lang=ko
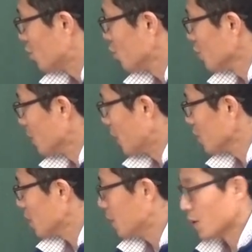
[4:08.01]
주동사
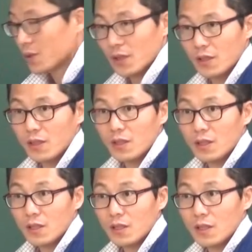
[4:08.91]
바꿨어, 안 바꿨어?
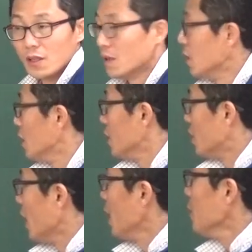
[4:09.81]

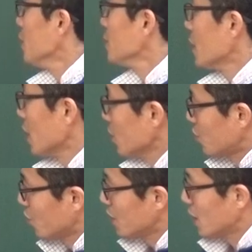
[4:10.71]
대명사가
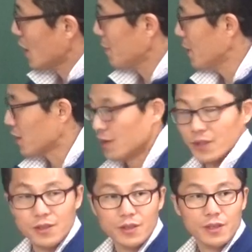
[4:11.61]
주어일 때는 안
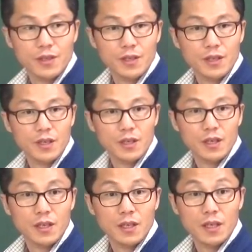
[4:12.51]
바꿔요.
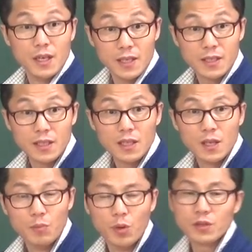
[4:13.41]
알겠어?
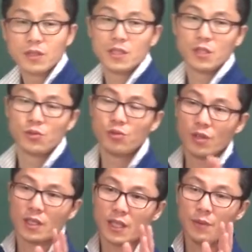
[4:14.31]
뭐든지
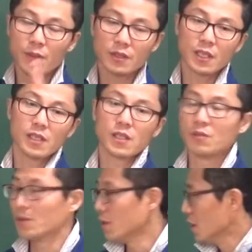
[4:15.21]
주어가 대명사일
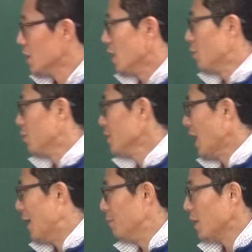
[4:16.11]
경우는 대부분
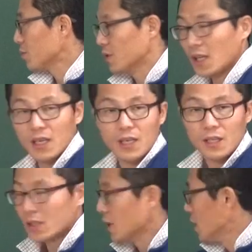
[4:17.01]
안 바꾼다.
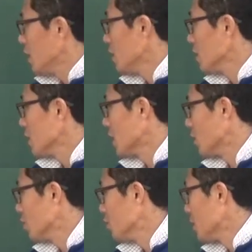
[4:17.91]
근데 here가
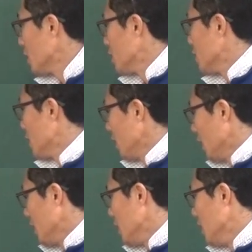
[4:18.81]
장소 부사가 갔는데
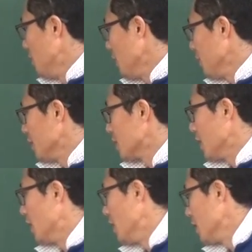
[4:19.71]
일반
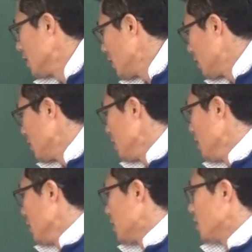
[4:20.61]
명사야. here
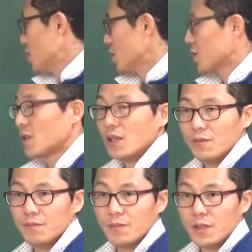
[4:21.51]
teachers
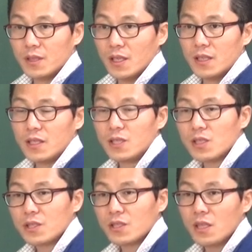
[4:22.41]
come 이럴 때
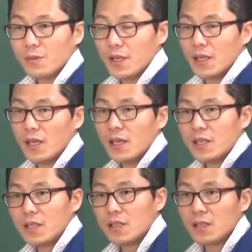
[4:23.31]
teachers come이 아니라
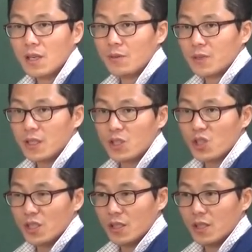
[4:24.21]
here comes
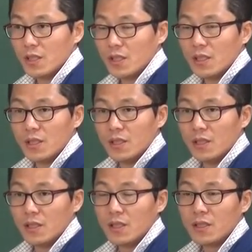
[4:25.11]
teacher.
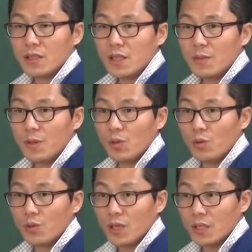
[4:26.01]
여기 선생님이
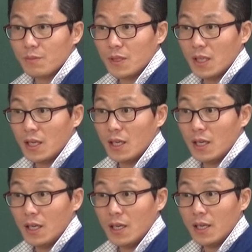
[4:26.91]
오고
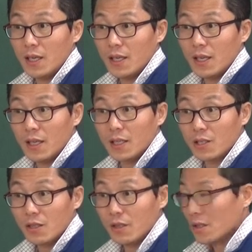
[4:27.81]
계십니다.
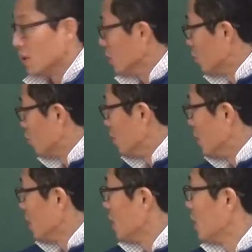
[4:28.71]
알겠죠? 이거 주의.
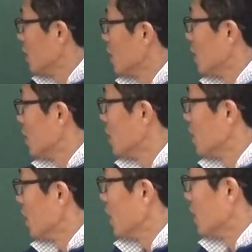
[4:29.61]

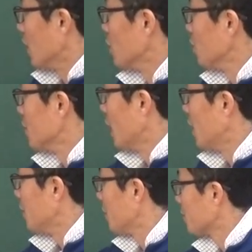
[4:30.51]
따라해 장소 부사.